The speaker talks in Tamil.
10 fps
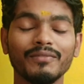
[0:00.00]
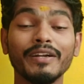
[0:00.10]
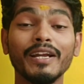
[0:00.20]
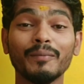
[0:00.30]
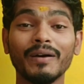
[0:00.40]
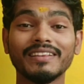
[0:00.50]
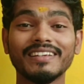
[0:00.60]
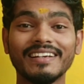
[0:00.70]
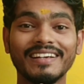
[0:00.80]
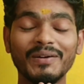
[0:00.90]
வீடியோ
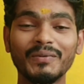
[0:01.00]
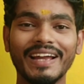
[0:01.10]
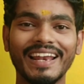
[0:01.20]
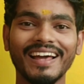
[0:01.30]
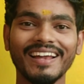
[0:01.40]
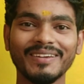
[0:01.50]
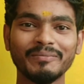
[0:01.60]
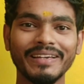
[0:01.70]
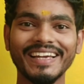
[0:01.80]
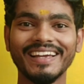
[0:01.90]
பார்த்துட்டு இருக்கிறவங்க
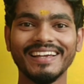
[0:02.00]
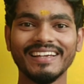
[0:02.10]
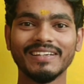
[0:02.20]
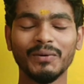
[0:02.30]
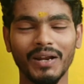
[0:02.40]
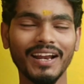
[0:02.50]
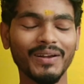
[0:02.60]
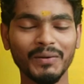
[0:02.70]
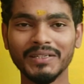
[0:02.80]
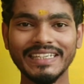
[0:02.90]
எல்லாருக்குமே
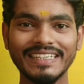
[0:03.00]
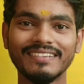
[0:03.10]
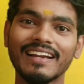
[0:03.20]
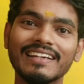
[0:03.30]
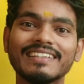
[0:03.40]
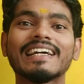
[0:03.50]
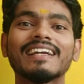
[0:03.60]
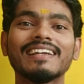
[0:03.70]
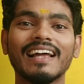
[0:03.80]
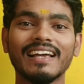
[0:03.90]
கோடான கோடி
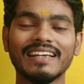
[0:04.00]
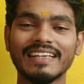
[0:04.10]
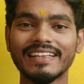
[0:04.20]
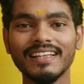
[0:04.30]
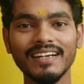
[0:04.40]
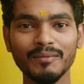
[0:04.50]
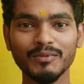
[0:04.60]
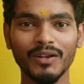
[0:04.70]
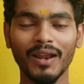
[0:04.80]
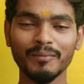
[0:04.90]
நன்றிகள் இது எத்தனை
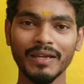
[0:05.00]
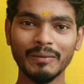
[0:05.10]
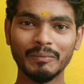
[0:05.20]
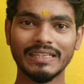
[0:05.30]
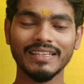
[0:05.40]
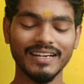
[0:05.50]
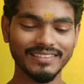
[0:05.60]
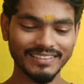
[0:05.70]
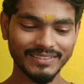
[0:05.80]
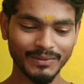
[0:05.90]
டைம் சொன்னாலுமே
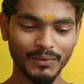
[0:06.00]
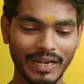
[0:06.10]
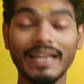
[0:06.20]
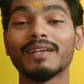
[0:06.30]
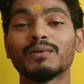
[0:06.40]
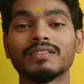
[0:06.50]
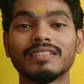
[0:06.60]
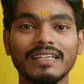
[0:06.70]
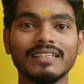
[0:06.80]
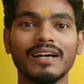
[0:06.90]
பத்தாது ஸோ அகெயின்
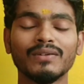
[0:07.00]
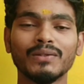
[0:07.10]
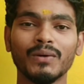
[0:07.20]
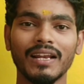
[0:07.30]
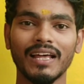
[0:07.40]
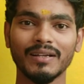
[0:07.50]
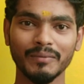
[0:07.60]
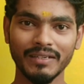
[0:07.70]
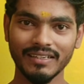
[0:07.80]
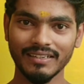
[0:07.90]
ஒன்ஸ் அகெயின் நான் வந்து உங்கள்
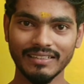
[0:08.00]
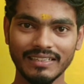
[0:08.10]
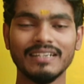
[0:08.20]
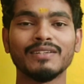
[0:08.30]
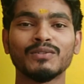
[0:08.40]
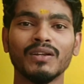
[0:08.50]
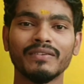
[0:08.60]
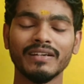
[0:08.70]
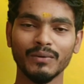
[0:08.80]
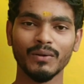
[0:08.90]
எல்லாருக்குமே நன்றி
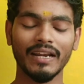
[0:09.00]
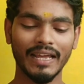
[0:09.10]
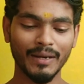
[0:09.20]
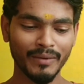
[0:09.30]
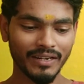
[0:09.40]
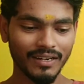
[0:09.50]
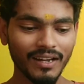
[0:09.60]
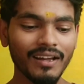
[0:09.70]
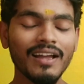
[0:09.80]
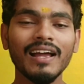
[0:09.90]
சொல்ல வேண்டிய ஒரு நேரம்
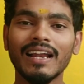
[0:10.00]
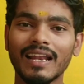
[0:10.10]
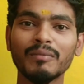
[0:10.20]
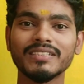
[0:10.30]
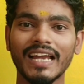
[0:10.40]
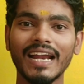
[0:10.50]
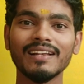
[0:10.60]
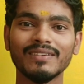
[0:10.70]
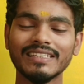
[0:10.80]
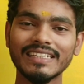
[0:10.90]
என்னென்னா நம்ம
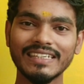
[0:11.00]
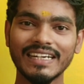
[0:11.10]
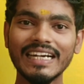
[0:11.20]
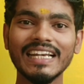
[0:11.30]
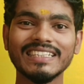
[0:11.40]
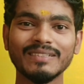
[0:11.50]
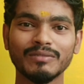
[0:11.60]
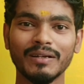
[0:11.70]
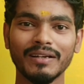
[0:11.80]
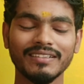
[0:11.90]
சேனல் வந்து ரெண்டு
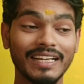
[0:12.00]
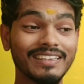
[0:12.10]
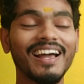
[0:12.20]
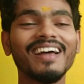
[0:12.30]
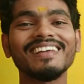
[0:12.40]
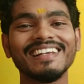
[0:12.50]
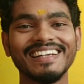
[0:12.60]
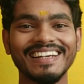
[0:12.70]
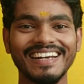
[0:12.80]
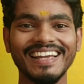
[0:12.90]
லட்சம் ச
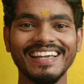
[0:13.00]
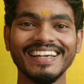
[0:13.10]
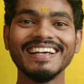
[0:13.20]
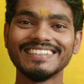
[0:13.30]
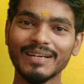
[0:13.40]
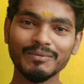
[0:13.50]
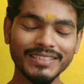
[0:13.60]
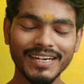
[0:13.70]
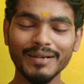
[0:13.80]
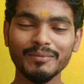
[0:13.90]
சந்தாதாரர்களை
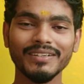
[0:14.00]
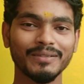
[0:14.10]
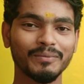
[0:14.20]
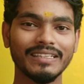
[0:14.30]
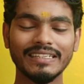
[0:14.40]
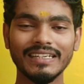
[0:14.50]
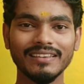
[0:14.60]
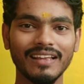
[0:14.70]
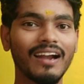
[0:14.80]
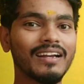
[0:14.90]
சப்ஸ்கிரைபர்ஸை
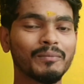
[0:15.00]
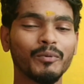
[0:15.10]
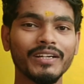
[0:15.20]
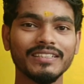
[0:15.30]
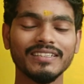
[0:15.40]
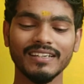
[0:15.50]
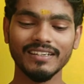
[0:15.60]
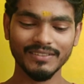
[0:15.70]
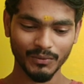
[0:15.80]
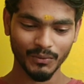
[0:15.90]
பார்த்திங்கன்னா தாண்டி
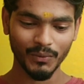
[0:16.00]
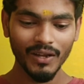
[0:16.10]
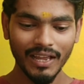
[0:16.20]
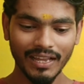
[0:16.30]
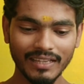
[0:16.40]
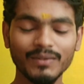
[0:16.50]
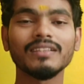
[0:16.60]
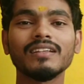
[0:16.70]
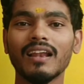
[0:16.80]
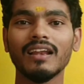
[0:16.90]
போயிட்டுருக்கு ஸோ இது
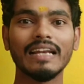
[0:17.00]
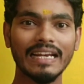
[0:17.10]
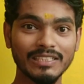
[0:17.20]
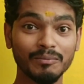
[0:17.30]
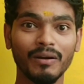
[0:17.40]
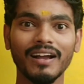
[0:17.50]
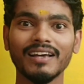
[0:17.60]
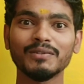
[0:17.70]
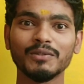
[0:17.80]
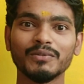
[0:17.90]
வந்து நல்லா நினச்சி
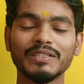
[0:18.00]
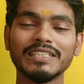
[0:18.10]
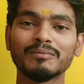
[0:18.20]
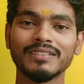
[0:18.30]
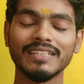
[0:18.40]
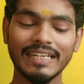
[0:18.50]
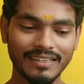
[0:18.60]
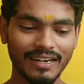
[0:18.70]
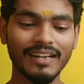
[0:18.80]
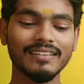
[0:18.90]
பார்க்காத ஒரு விஷயம் வந்து
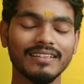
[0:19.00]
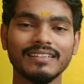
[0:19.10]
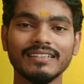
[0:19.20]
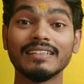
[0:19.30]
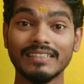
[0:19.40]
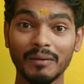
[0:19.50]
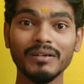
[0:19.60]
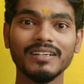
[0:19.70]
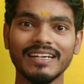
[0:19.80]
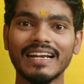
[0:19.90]
எனக்கு நடந்திருக்கு
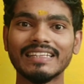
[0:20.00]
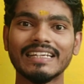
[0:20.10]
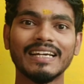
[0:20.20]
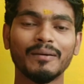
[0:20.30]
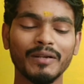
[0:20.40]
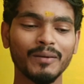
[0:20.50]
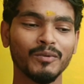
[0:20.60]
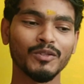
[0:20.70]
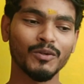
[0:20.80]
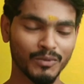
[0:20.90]
நமக்கு நடந்திருக்கு
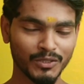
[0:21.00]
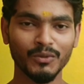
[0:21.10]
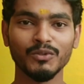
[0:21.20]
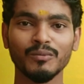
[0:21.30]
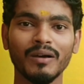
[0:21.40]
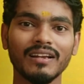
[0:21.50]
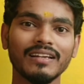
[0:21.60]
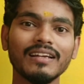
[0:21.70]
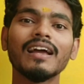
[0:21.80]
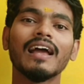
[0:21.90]
அப்படிங்கும்போது ரொம்ப சந்தோஷமாக
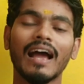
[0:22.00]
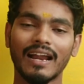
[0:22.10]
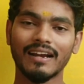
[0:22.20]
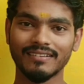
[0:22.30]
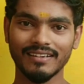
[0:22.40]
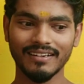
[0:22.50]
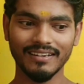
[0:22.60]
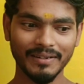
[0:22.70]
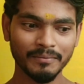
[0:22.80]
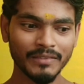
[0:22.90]
இருக்குது அண்ட்
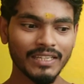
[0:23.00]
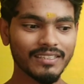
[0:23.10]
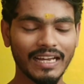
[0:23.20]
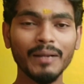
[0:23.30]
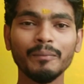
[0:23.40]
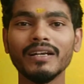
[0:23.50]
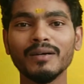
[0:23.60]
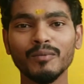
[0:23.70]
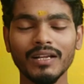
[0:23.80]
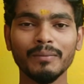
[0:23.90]
இது
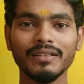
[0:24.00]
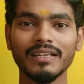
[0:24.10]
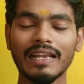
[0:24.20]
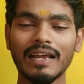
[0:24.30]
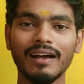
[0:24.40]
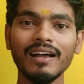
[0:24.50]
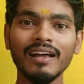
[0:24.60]
தனிப்பட்ட முறையாக பார்த்தீங்கன்னா